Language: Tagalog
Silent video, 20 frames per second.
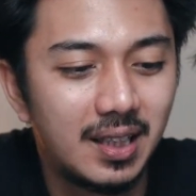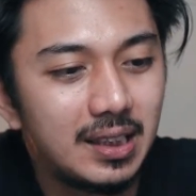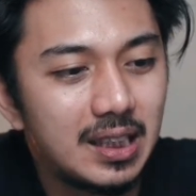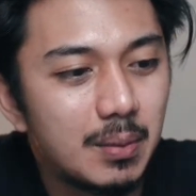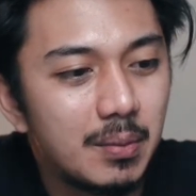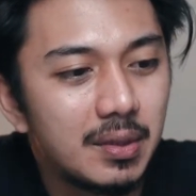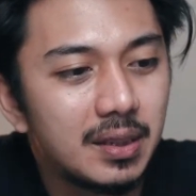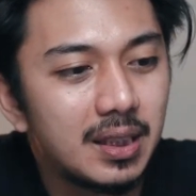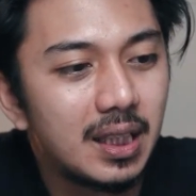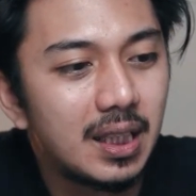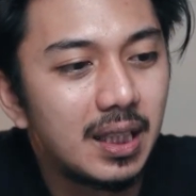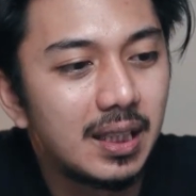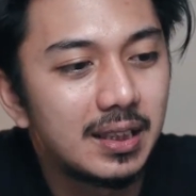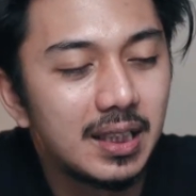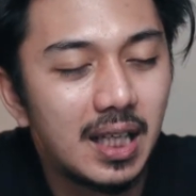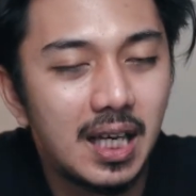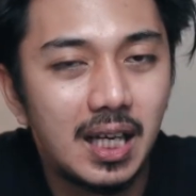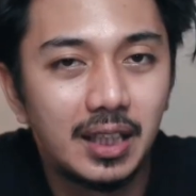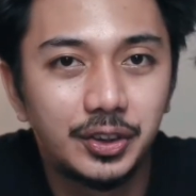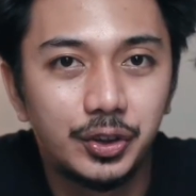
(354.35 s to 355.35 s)
Hindi naman talaga
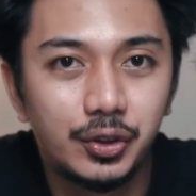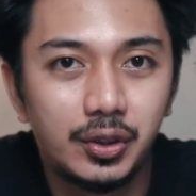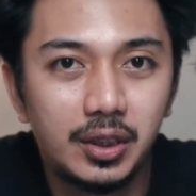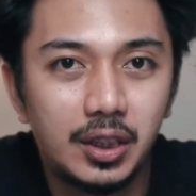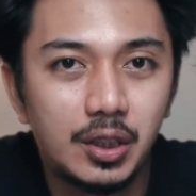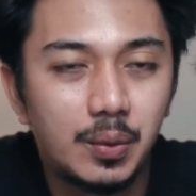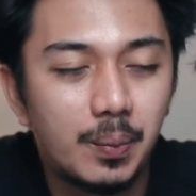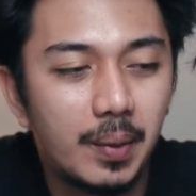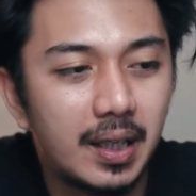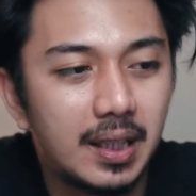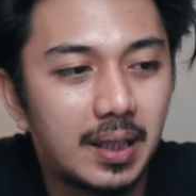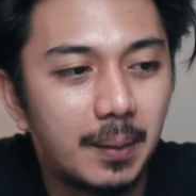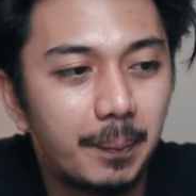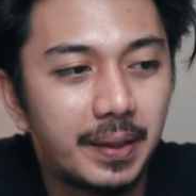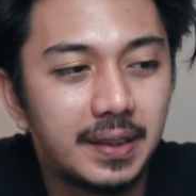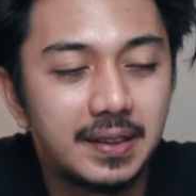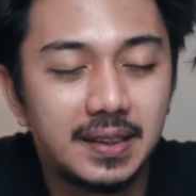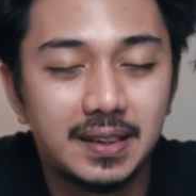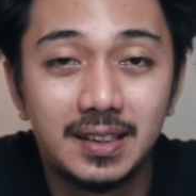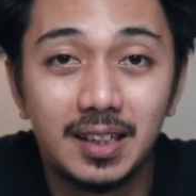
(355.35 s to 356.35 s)
siya actually
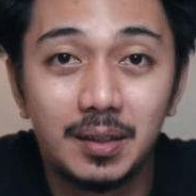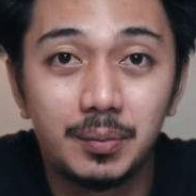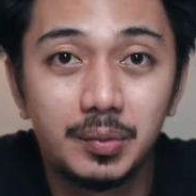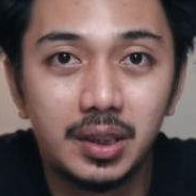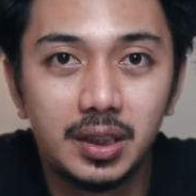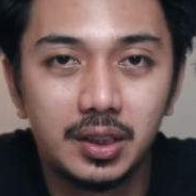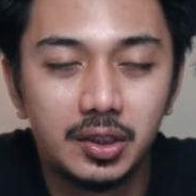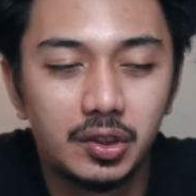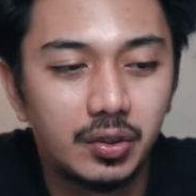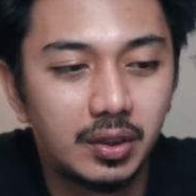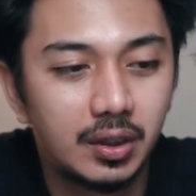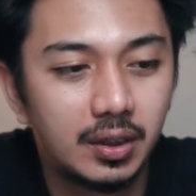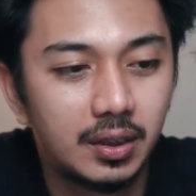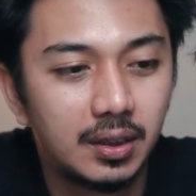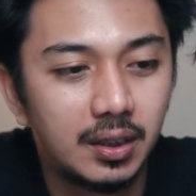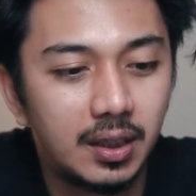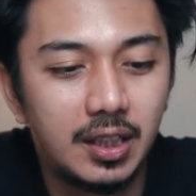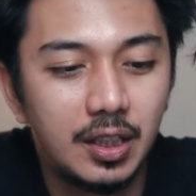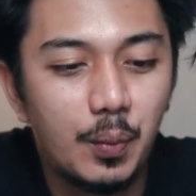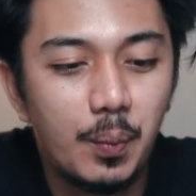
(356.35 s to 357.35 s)
lumalapit sa subject nyo. Eh.
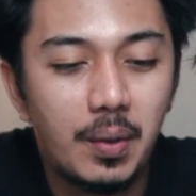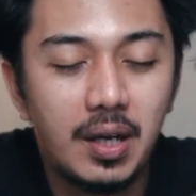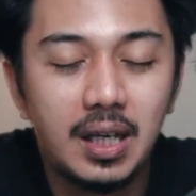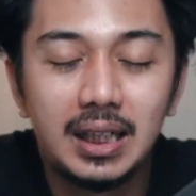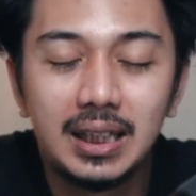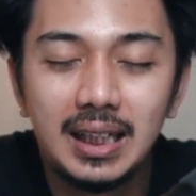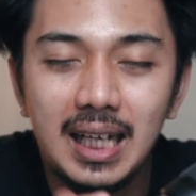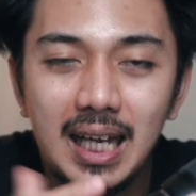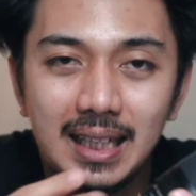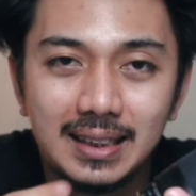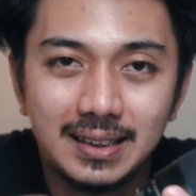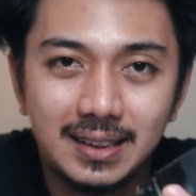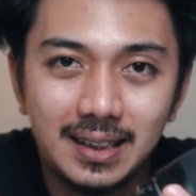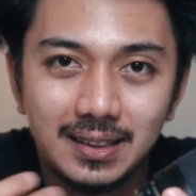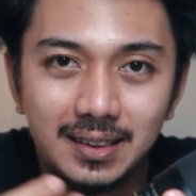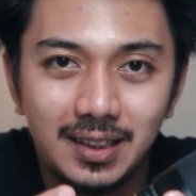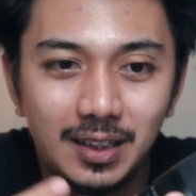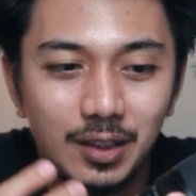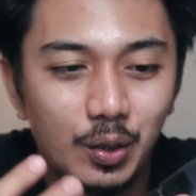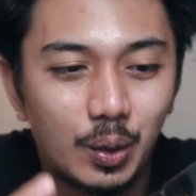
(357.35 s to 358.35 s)
Yung mga
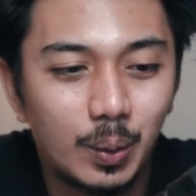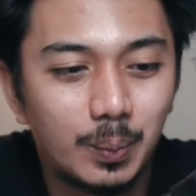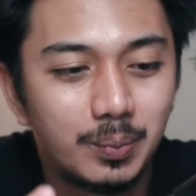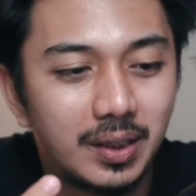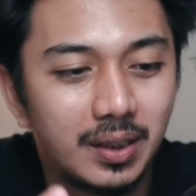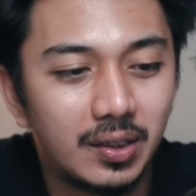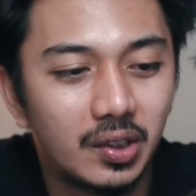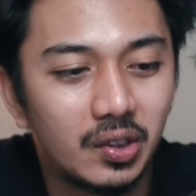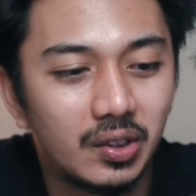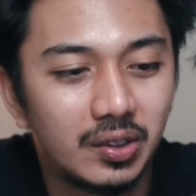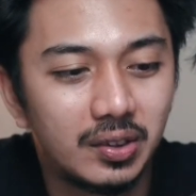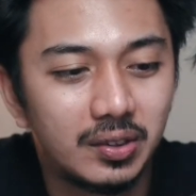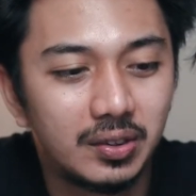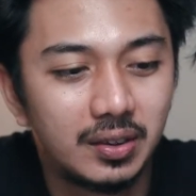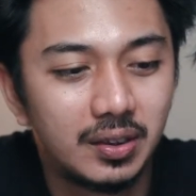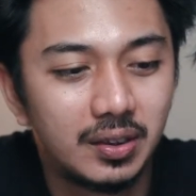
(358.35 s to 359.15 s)
glasses sa loob nito,